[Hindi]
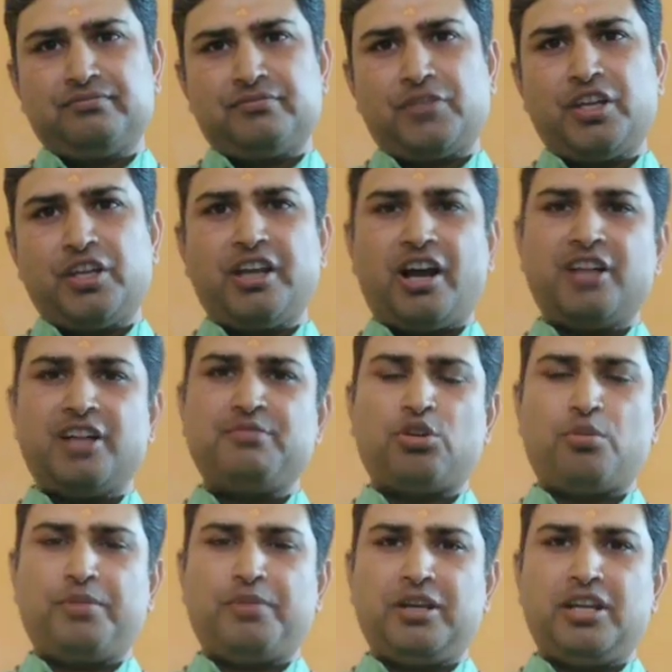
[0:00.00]
देखिए आज मैं
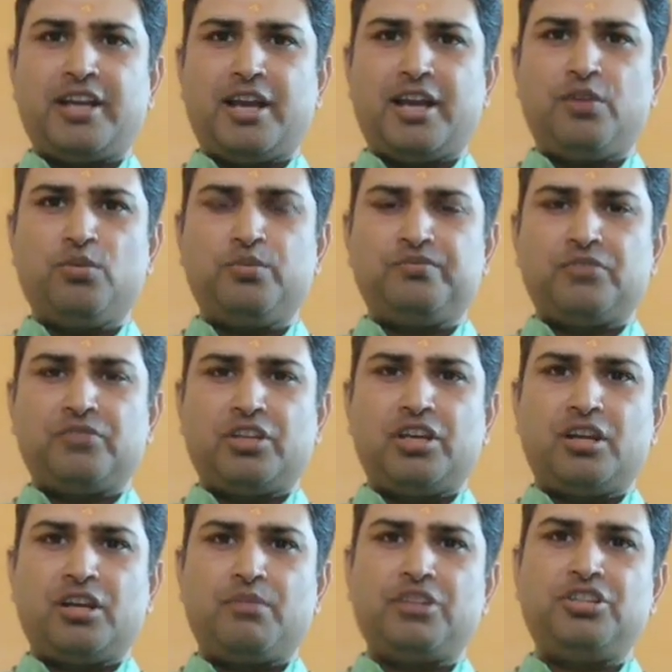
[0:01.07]
टॉपिक लेके आया हूँ कि
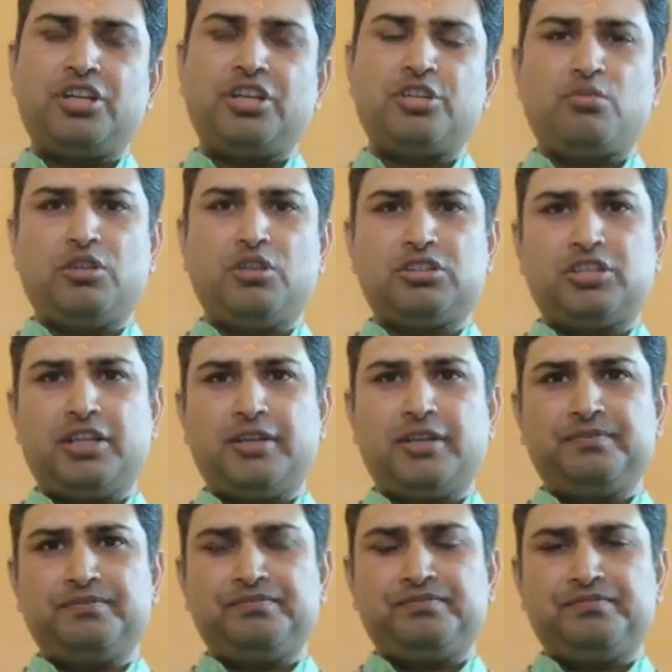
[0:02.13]
हनुमान जी के जो भक्त हैं
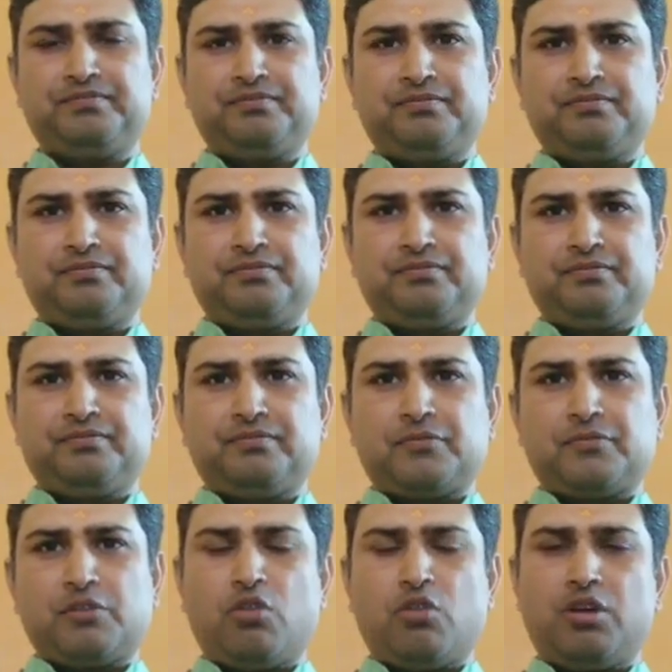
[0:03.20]

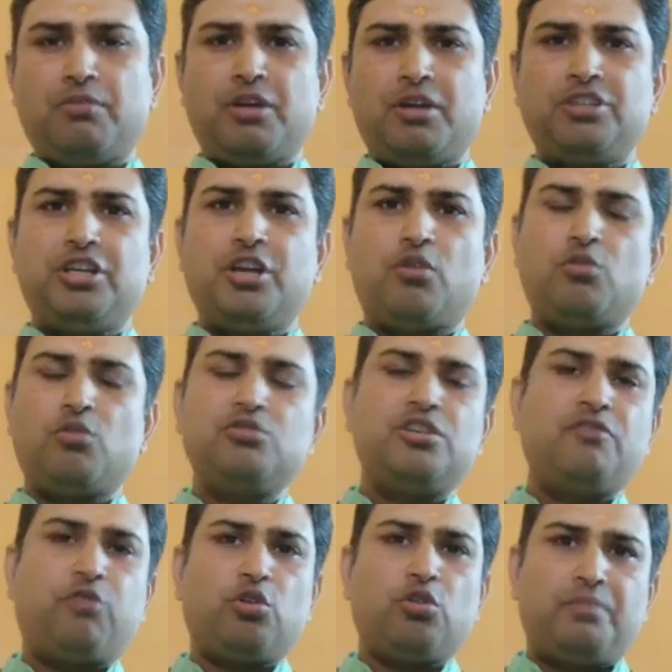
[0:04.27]
वो हनुमान जी की कौन सी
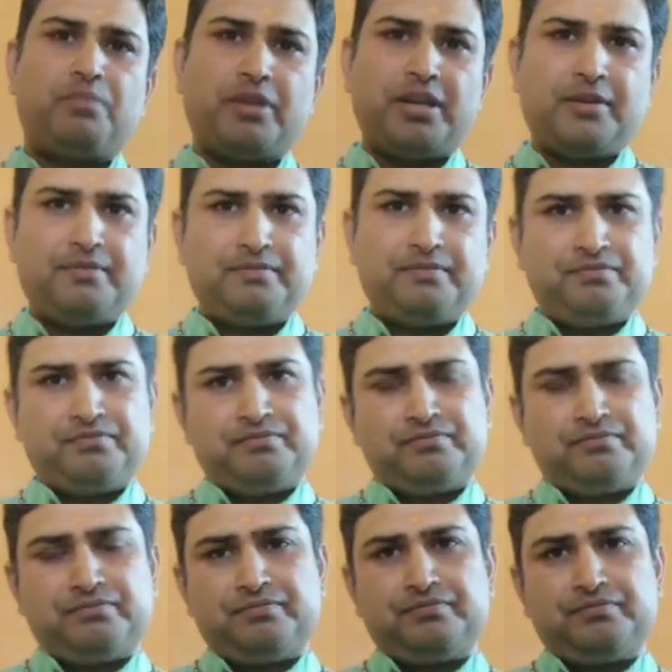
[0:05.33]
फ़ोटो अपने
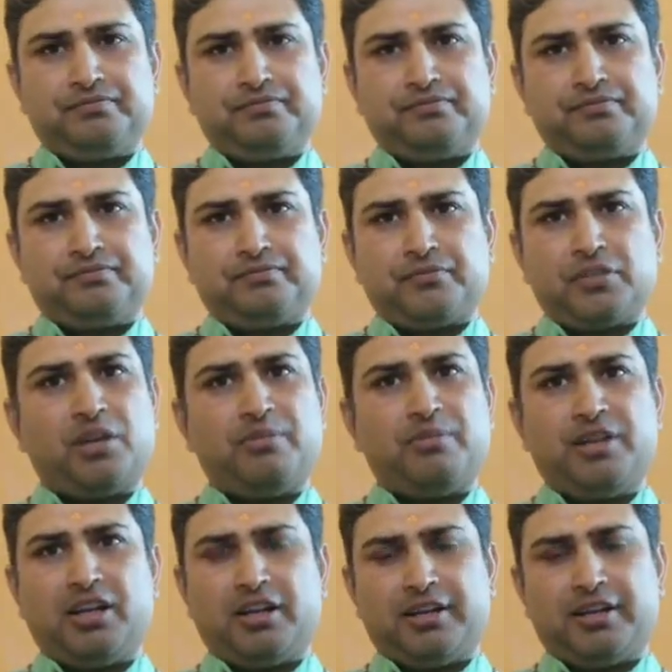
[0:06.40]
घर में
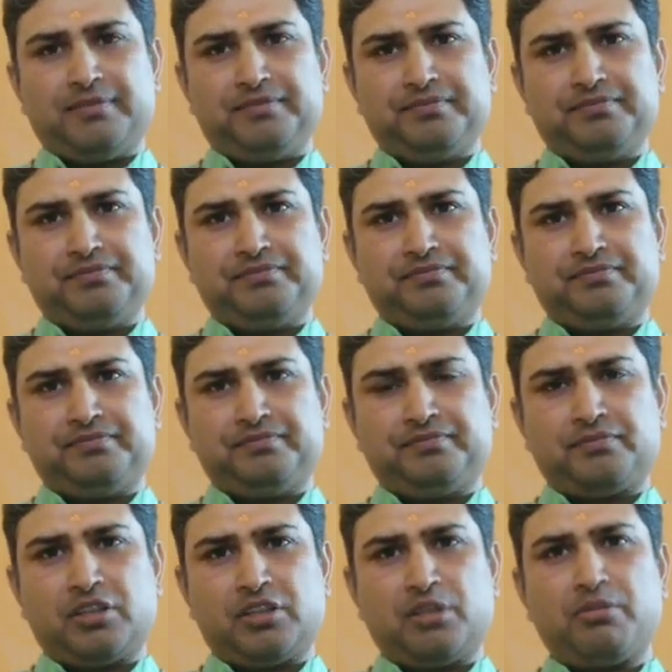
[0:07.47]
लगाएं
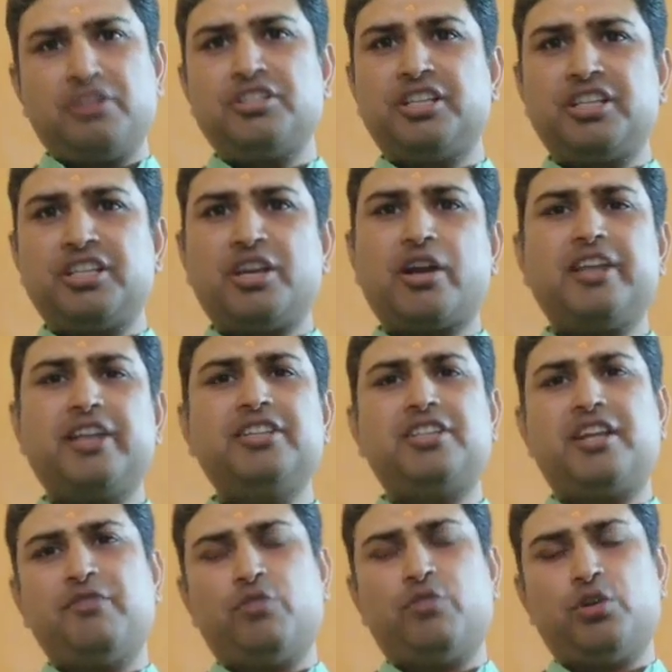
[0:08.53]
हनुमान जी की देखिए कई तरह
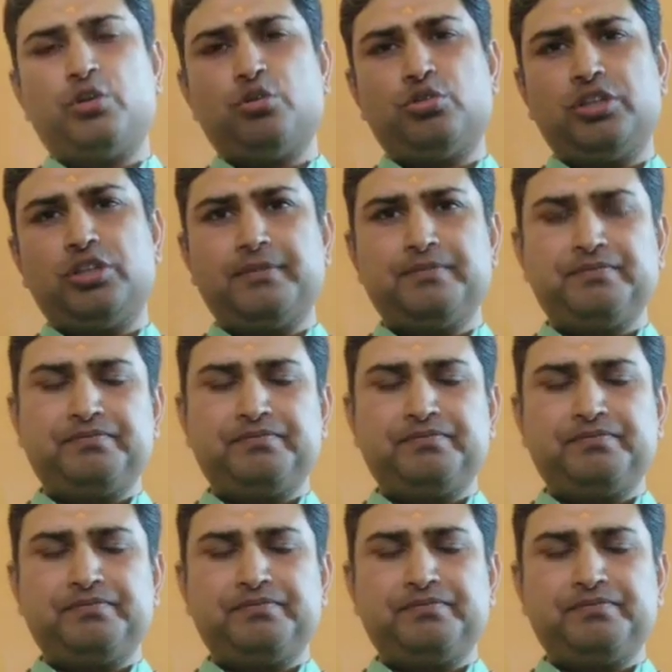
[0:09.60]
की फ़ोटो होती है